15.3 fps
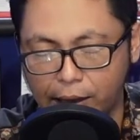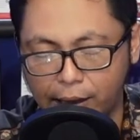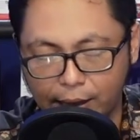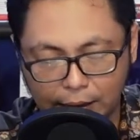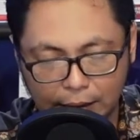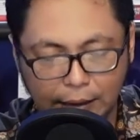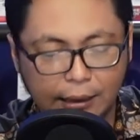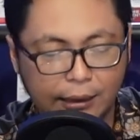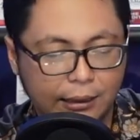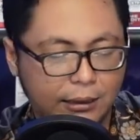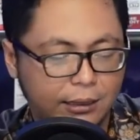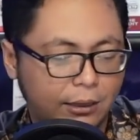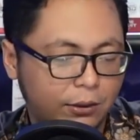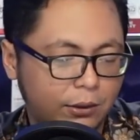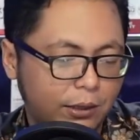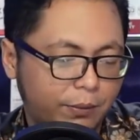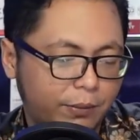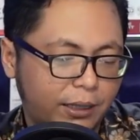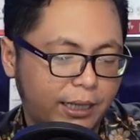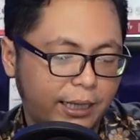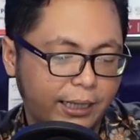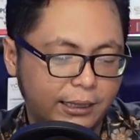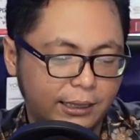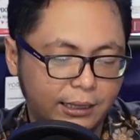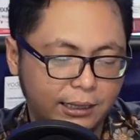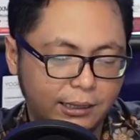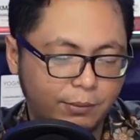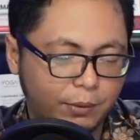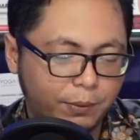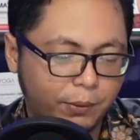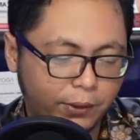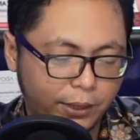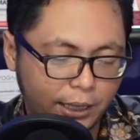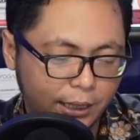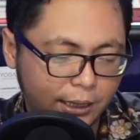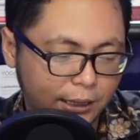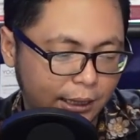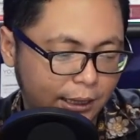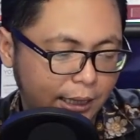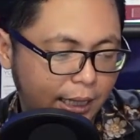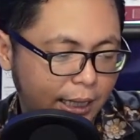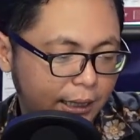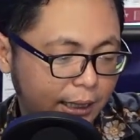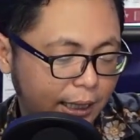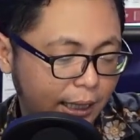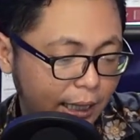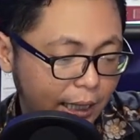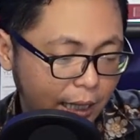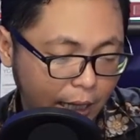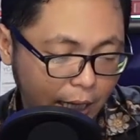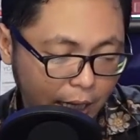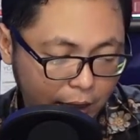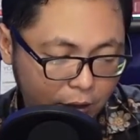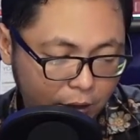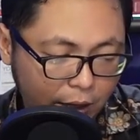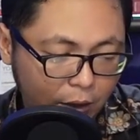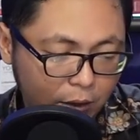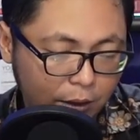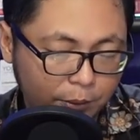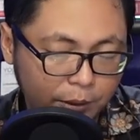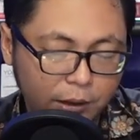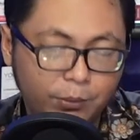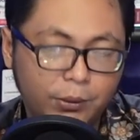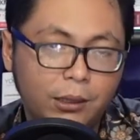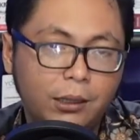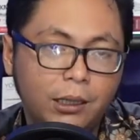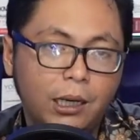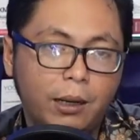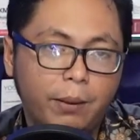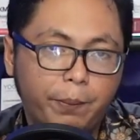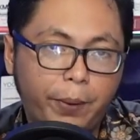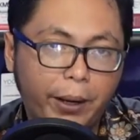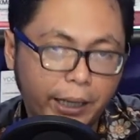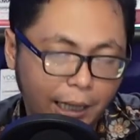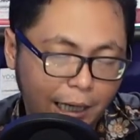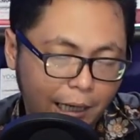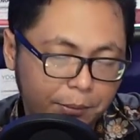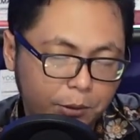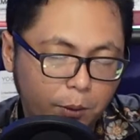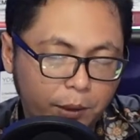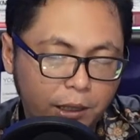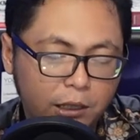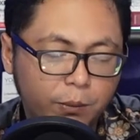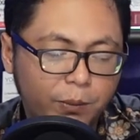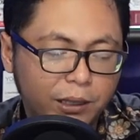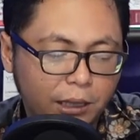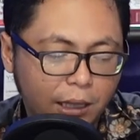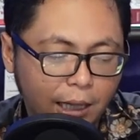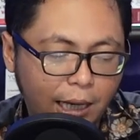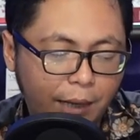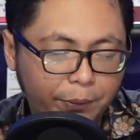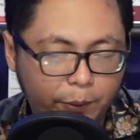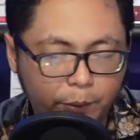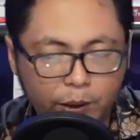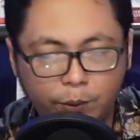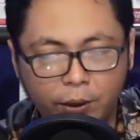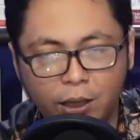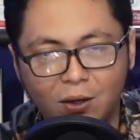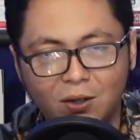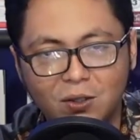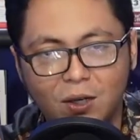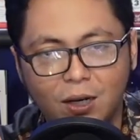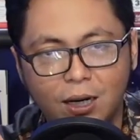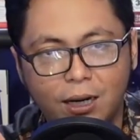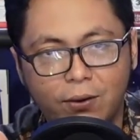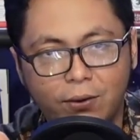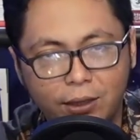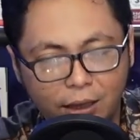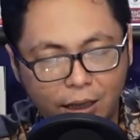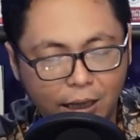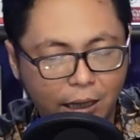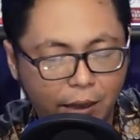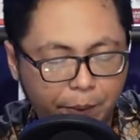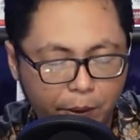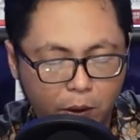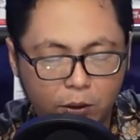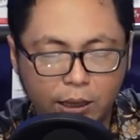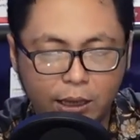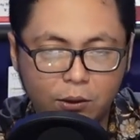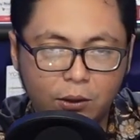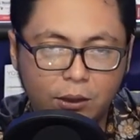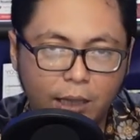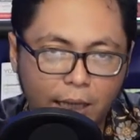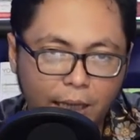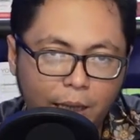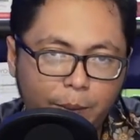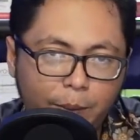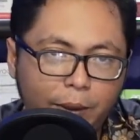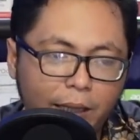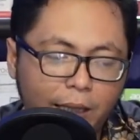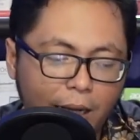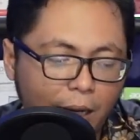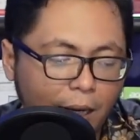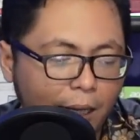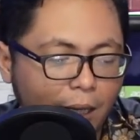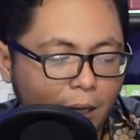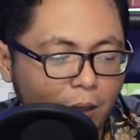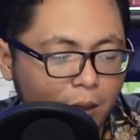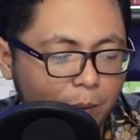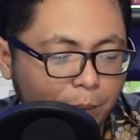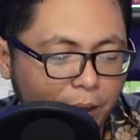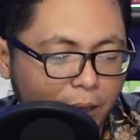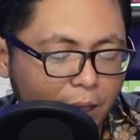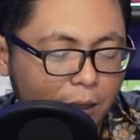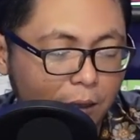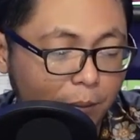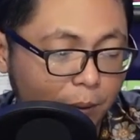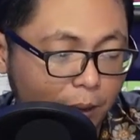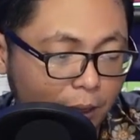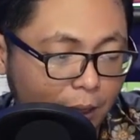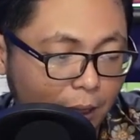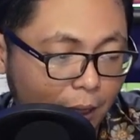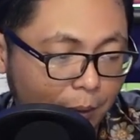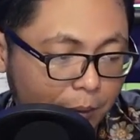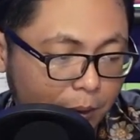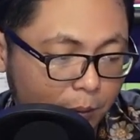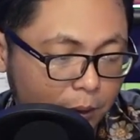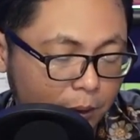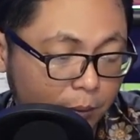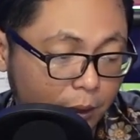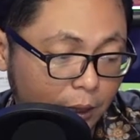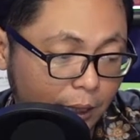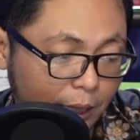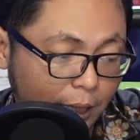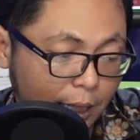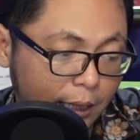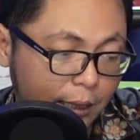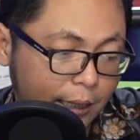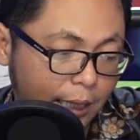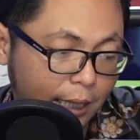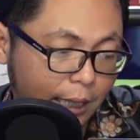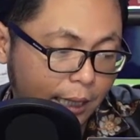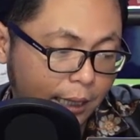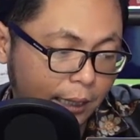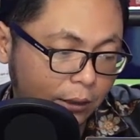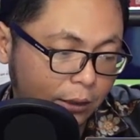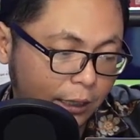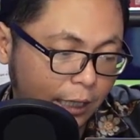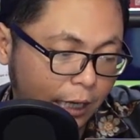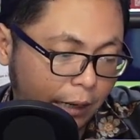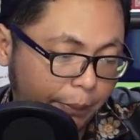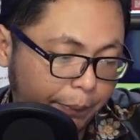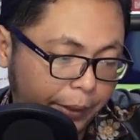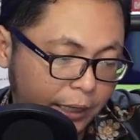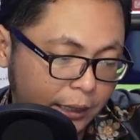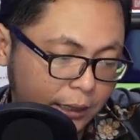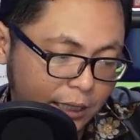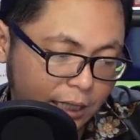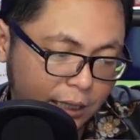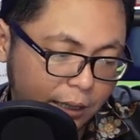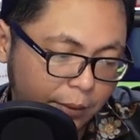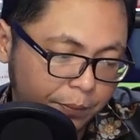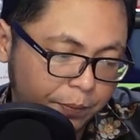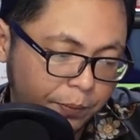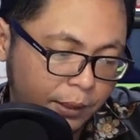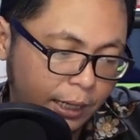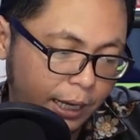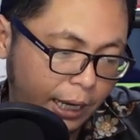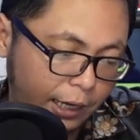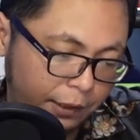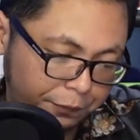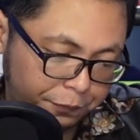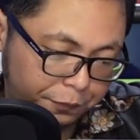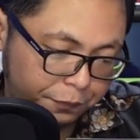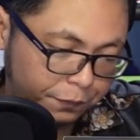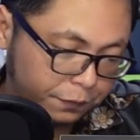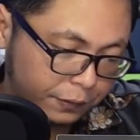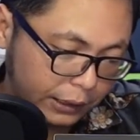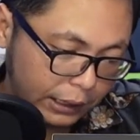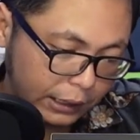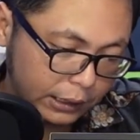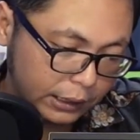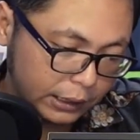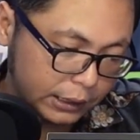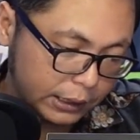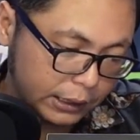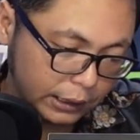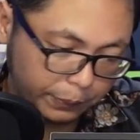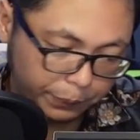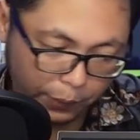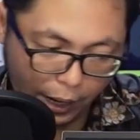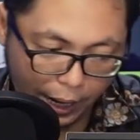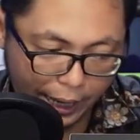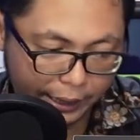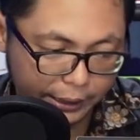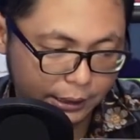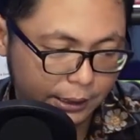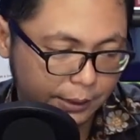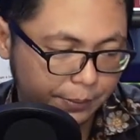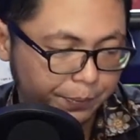rata satu sama lain. Jadi sama bawahnya ini kesannya rata. Itu kalau teman-teman pakai laptop ini di tempat gelap, teman-teman nggak usah khawatir, nggak perlu takut karena apa? Karena kalau dipakai di tempat gelap, teman-teman tinggal nyalakan atau tinggal pencet F11.